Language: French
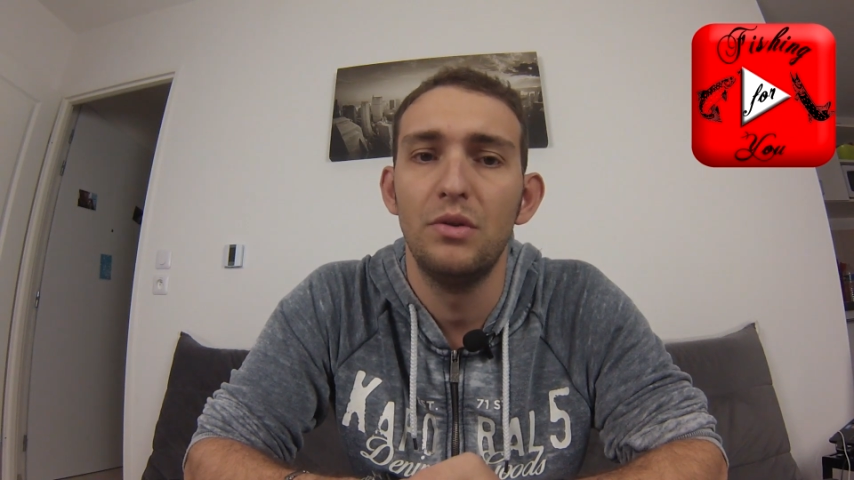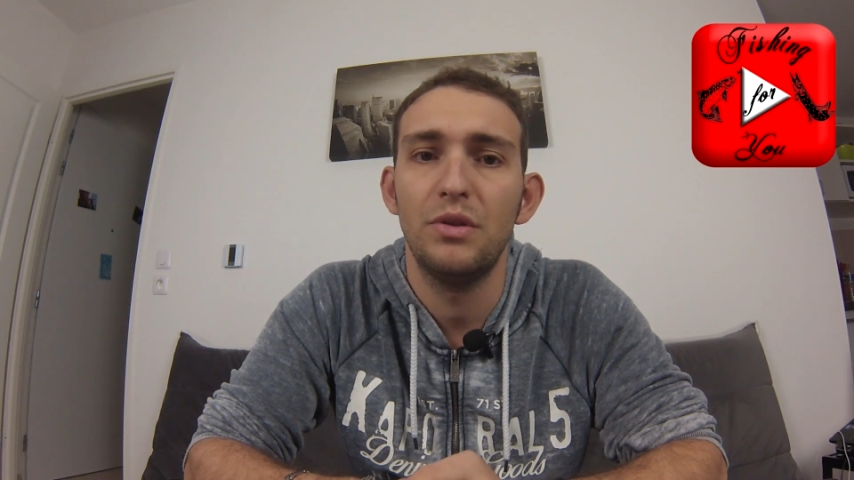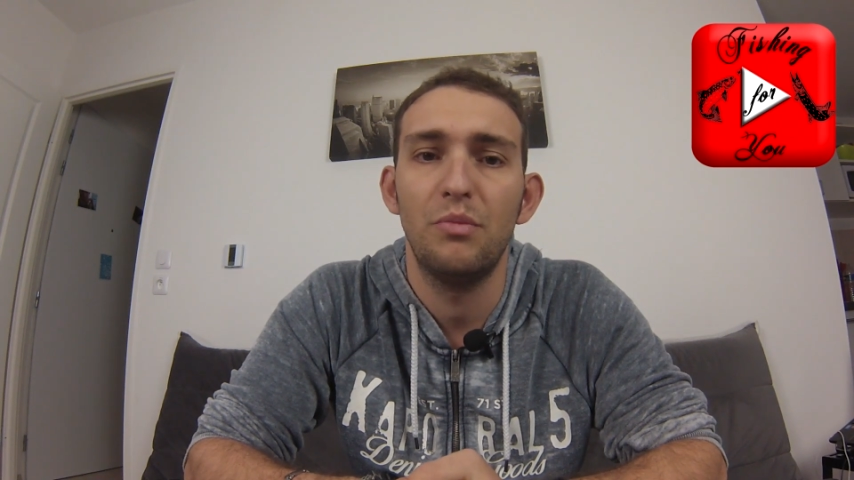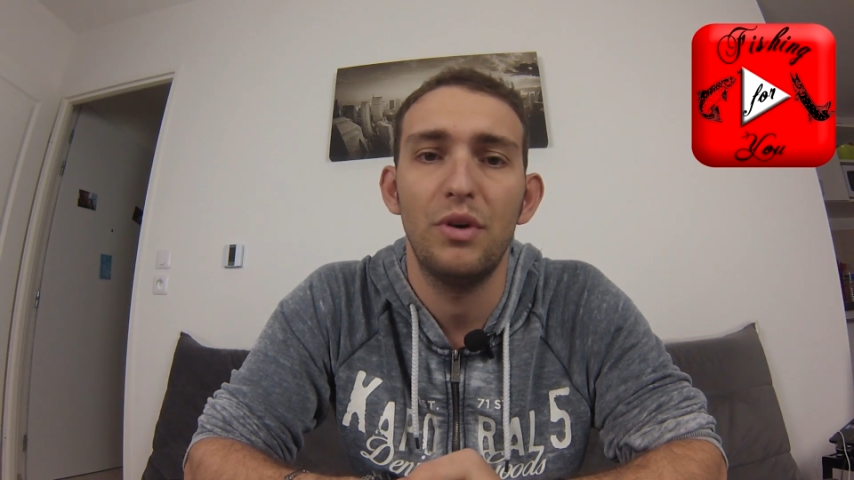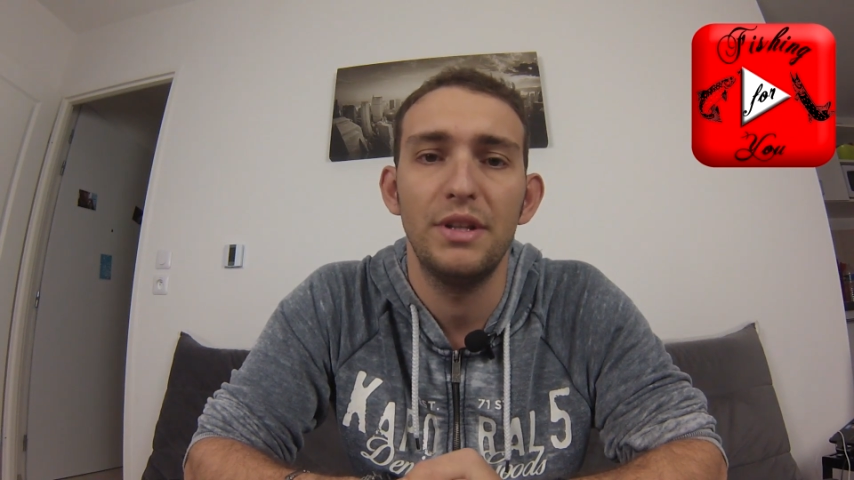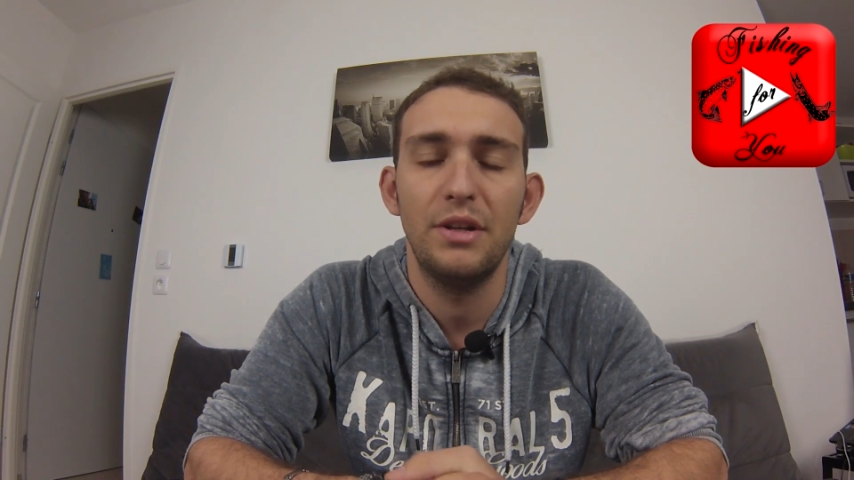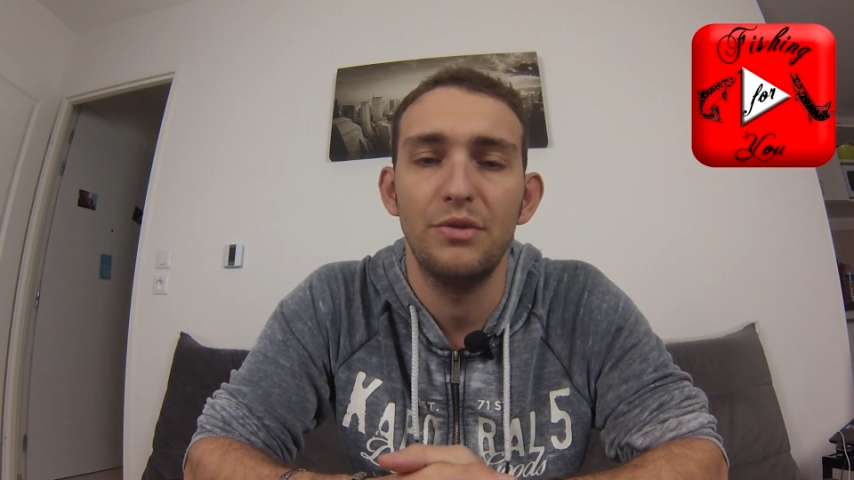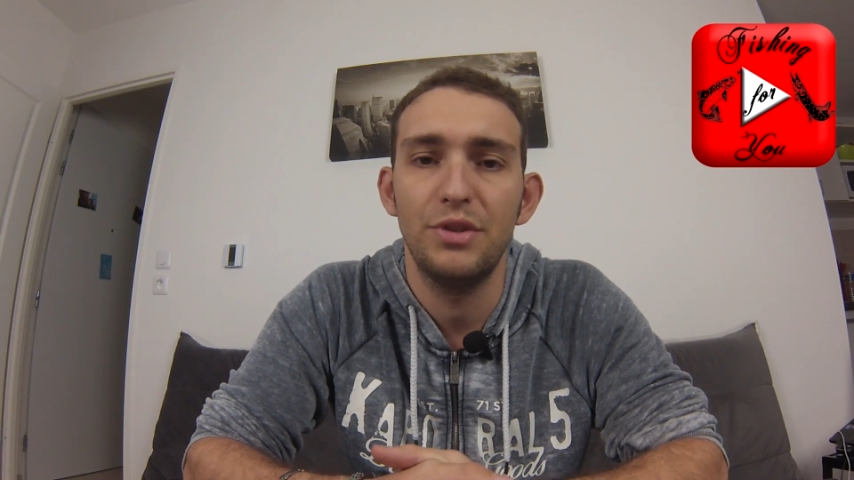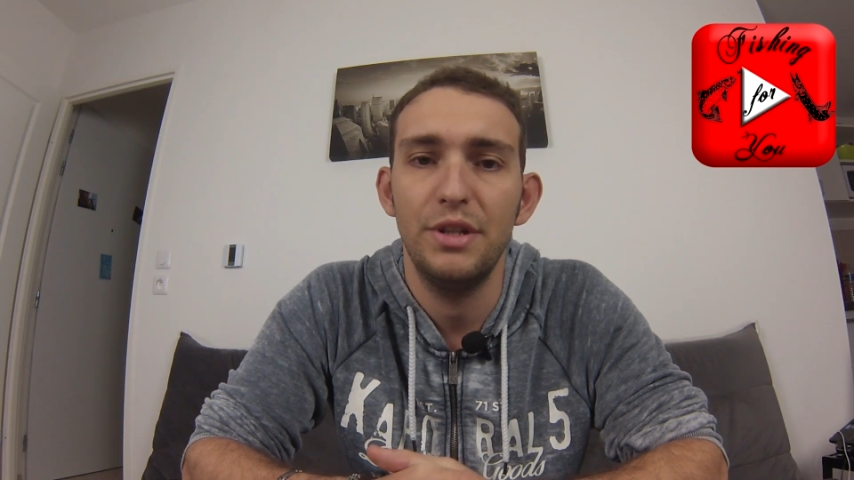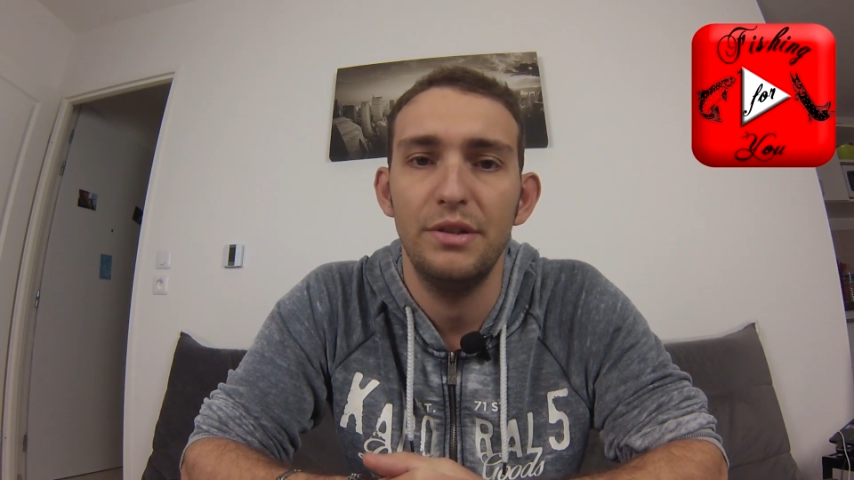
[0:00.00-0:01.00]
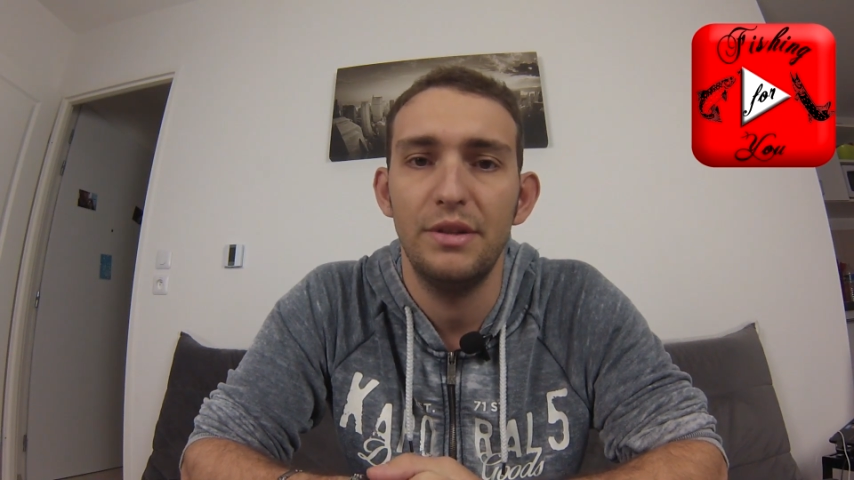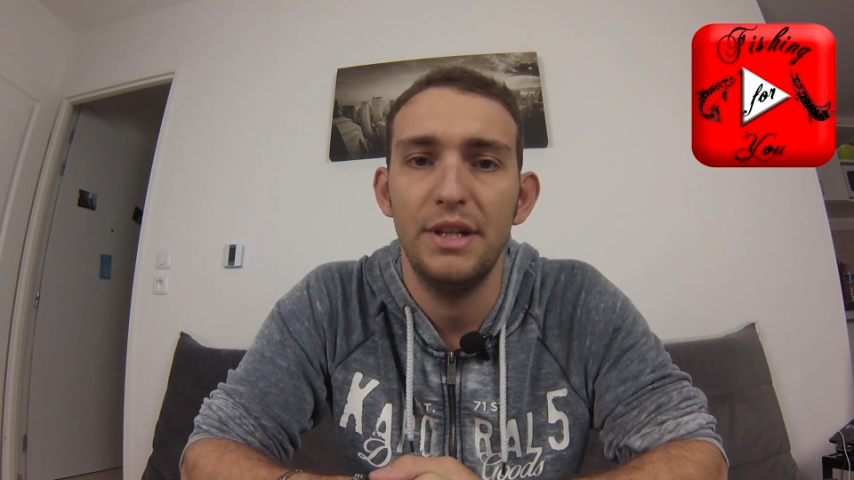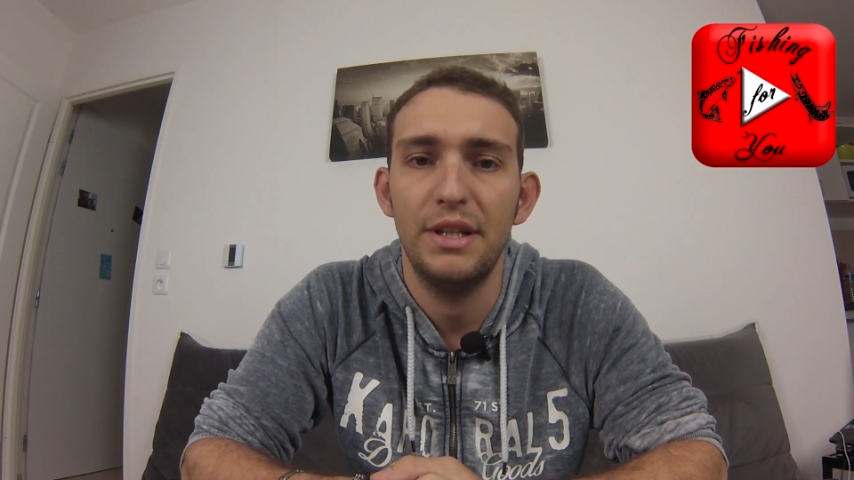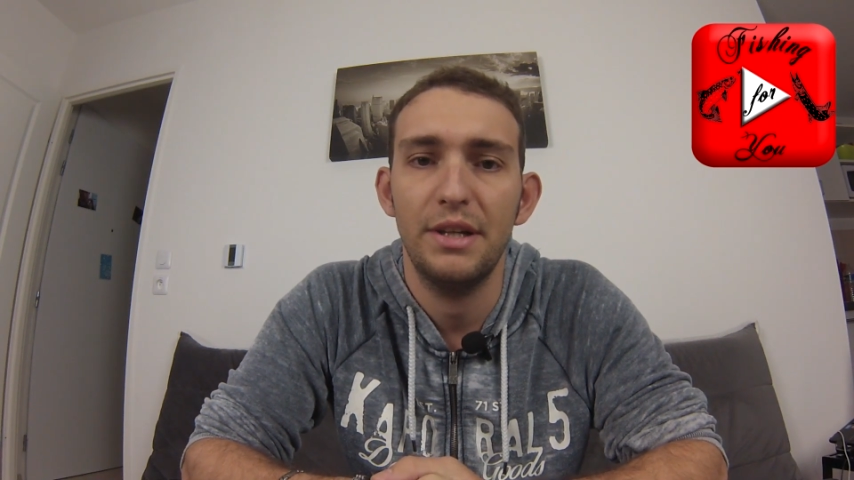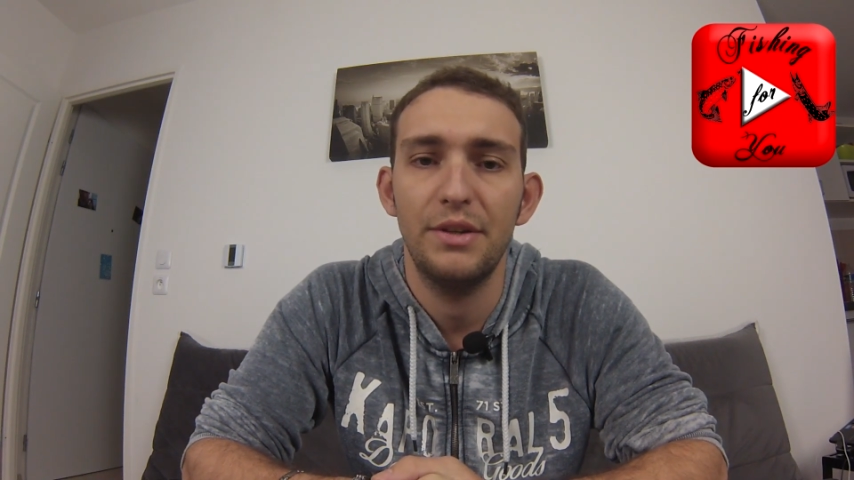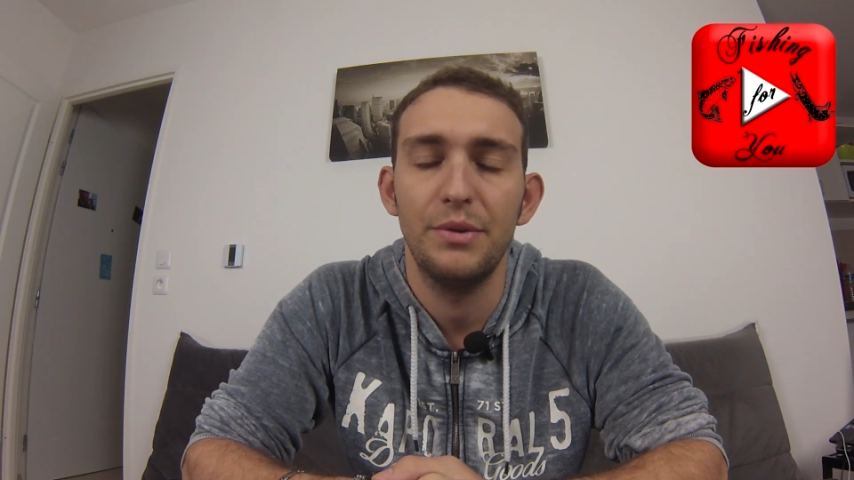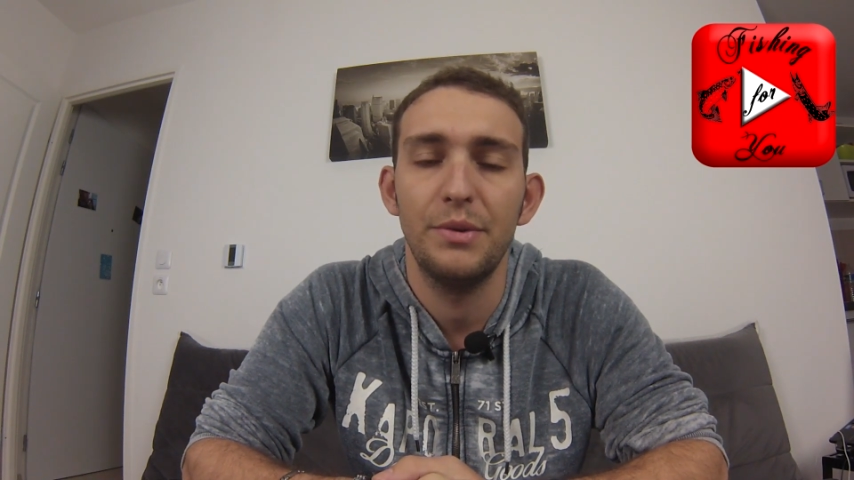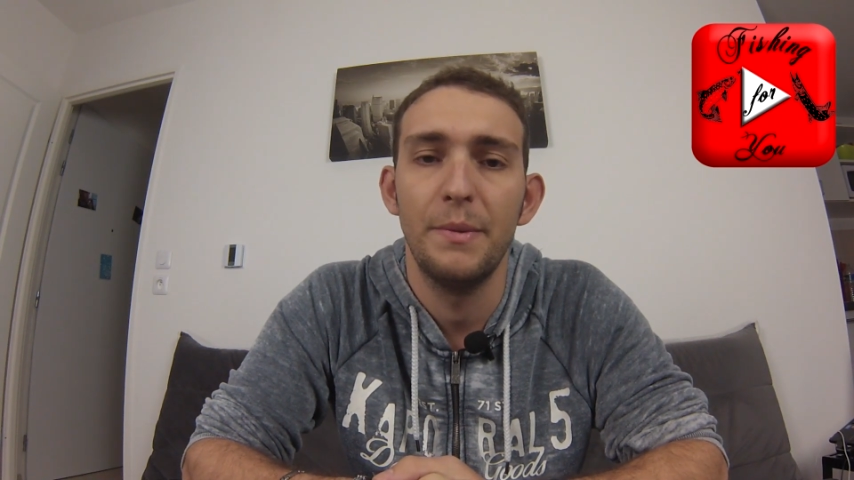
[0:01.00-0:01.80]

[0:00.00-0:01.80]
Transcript: Ça pourra déclencher l'attaque